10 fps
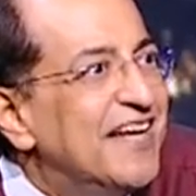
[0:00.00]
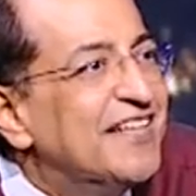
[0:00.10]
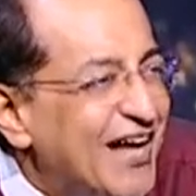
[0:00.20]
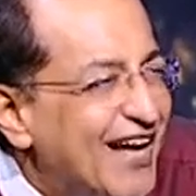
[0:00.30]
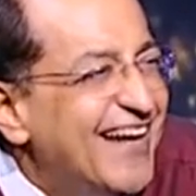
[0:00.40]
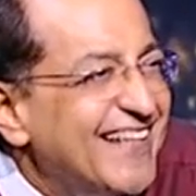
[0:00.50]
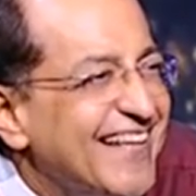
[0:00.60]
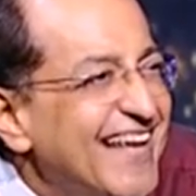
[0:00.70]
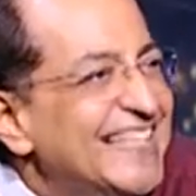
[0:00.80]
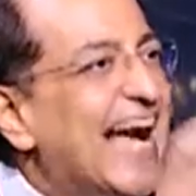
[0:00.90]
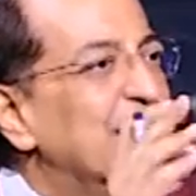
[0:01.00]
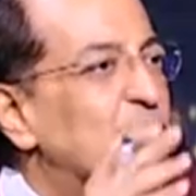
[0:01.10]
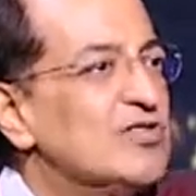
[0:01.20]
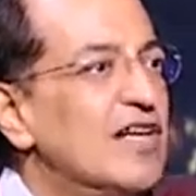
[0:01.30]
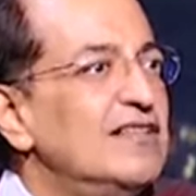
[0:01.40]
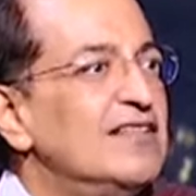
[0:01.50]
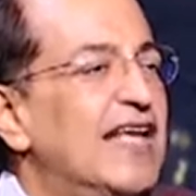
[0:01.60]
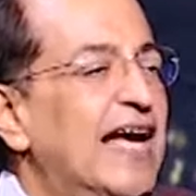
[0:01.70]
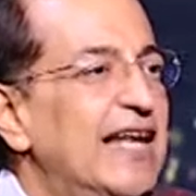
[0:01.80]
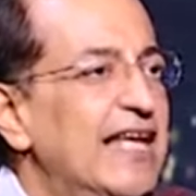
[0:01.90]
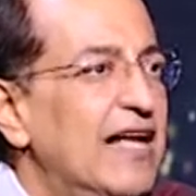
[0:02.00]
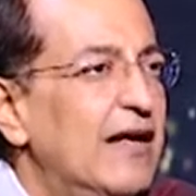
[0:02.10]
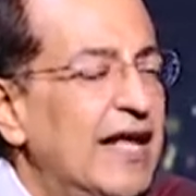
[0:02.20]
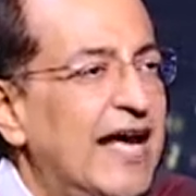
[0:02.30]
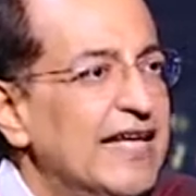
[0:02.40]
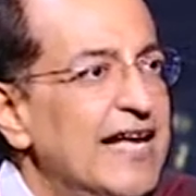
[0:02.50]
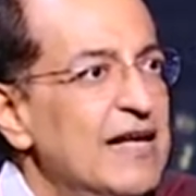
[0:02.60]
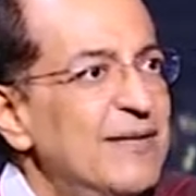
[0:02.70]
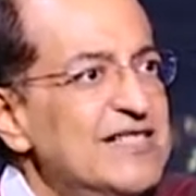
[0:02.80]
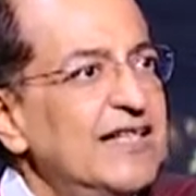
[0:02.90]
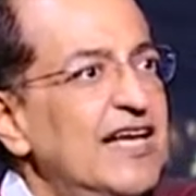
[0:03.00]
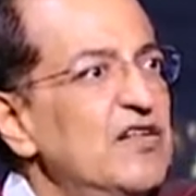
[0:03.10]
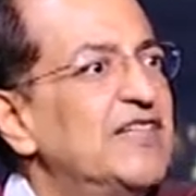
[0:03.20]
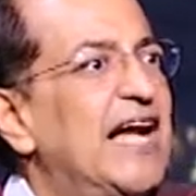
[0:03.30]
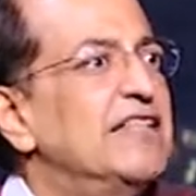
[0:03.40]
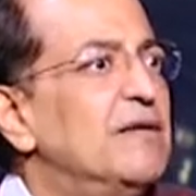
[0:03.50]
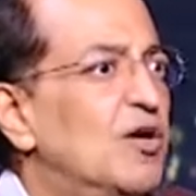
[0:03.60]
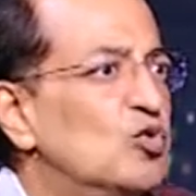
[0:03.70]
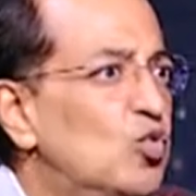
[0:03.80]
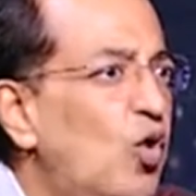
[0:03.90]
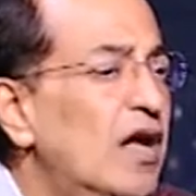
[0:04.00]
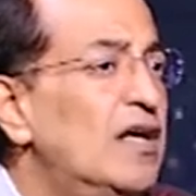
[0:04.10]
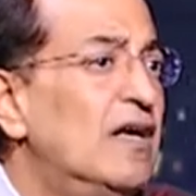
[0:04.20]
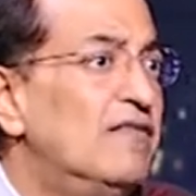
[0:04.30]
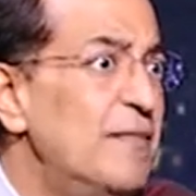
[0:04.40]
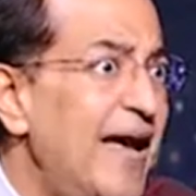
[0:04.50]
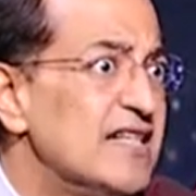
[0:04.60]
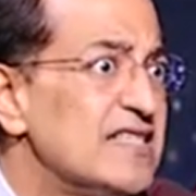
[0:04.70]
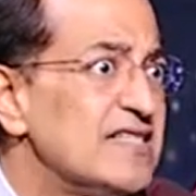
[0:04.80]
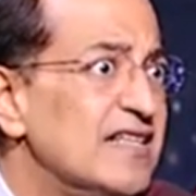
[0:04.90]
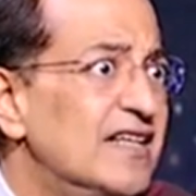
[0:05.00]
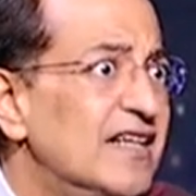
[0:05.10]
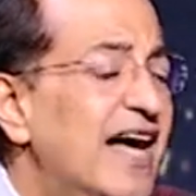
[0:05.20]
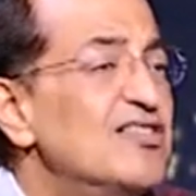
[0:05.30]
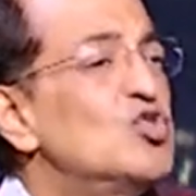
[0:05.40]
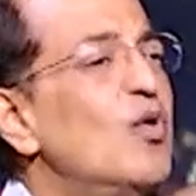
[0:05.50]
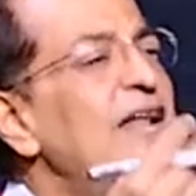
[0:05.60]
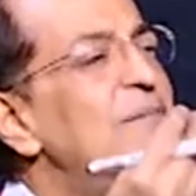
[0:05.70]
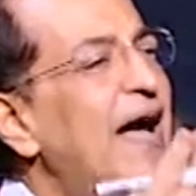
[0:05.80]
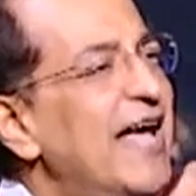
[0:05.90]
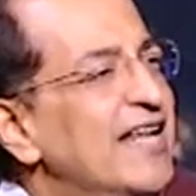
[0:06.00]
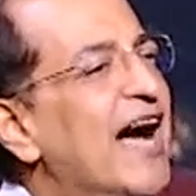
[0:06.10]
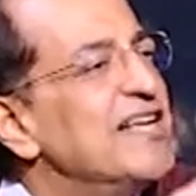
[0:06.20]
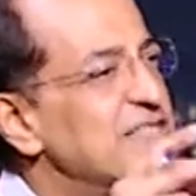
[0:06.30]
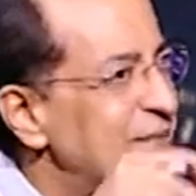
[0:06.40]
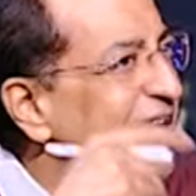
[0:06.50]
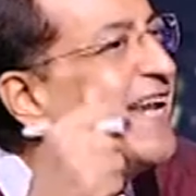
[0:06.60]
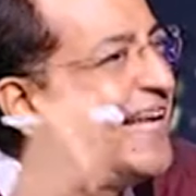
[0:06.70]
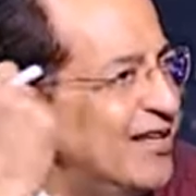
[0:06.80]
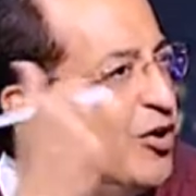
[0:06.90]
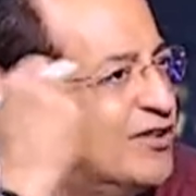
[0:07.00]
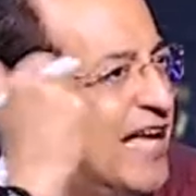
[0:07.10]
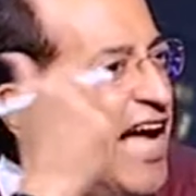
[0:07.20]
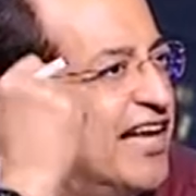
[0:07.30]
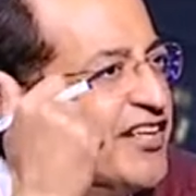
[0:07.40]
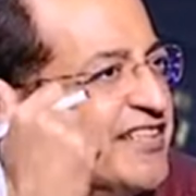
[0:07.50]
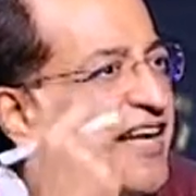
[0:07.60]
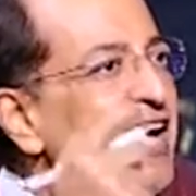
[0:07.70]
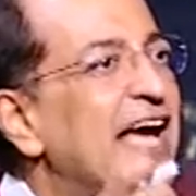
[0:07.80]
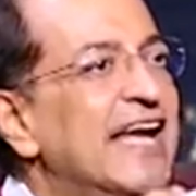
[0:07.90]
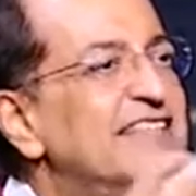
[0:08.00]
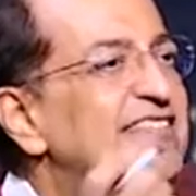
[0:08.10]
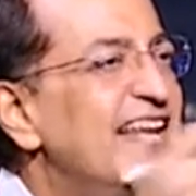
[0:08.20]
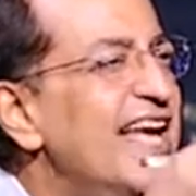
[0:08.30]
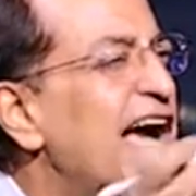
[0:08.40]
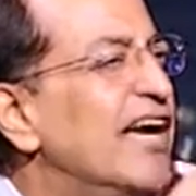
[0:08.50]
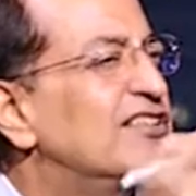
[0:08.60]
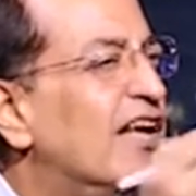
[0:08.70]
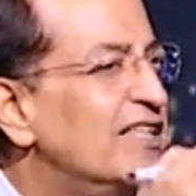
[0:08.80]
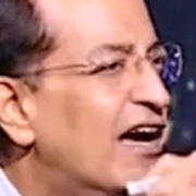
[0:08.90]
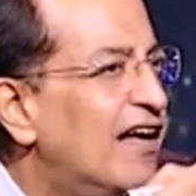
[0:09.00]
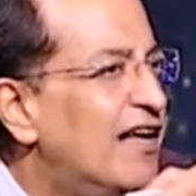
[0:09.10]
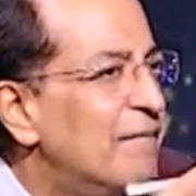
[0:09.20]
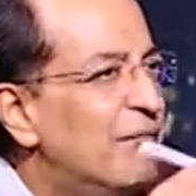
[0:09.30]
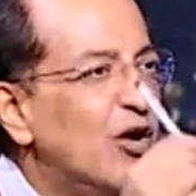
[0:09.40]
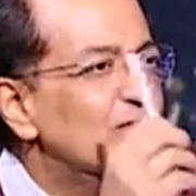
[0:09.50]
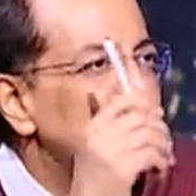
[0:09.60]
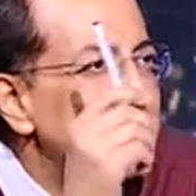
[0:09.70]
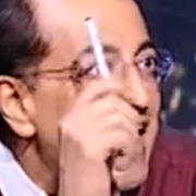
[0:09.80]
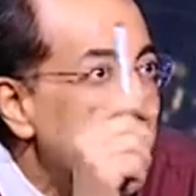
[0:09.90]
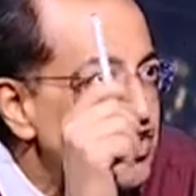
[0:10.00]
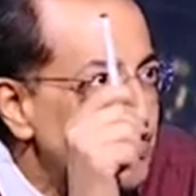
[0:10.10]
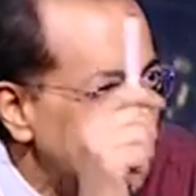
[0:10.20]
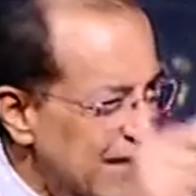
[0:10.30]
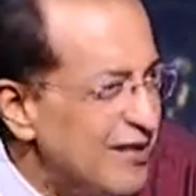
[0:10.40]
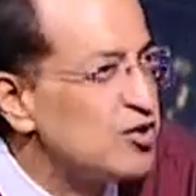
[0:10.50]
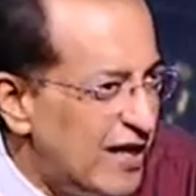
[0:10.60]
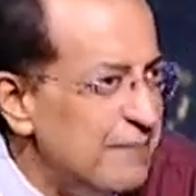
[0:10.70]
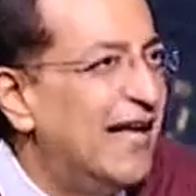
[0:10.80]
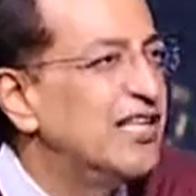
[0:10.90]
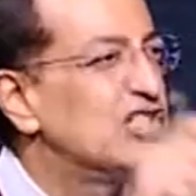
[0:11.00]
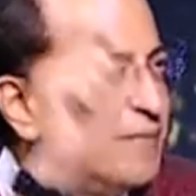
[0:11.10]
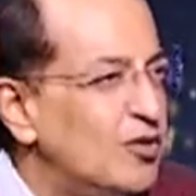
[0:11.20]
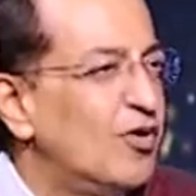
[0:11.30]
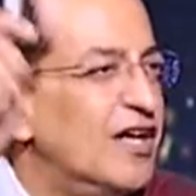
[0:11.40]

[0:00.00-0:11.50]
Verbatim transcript: اتاخرت يعني وزاره الداخليه الخارجيه مثلا عرفت عن الموضوع في مارس السؤال بقى اللي ايسميلا رات اللي قلتها لحضرتك انت ليه ايطاليا ما قلتلناش هنا بقى سؤال معلش برضه